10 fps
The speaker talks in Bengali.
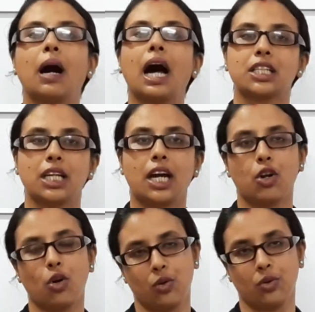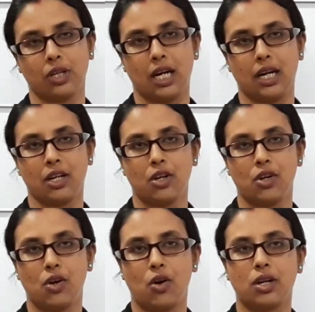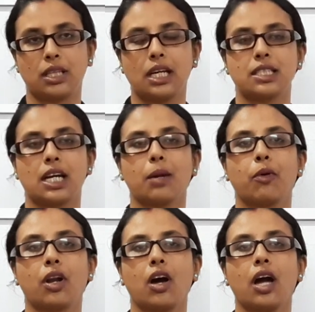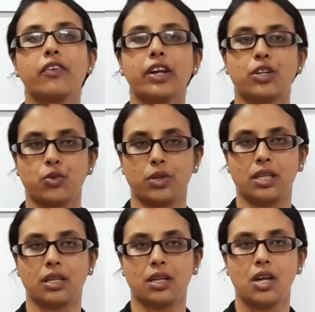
ভাষার অলঙ্কার অর্থাৎ যাকে বলা হয় রেটরিক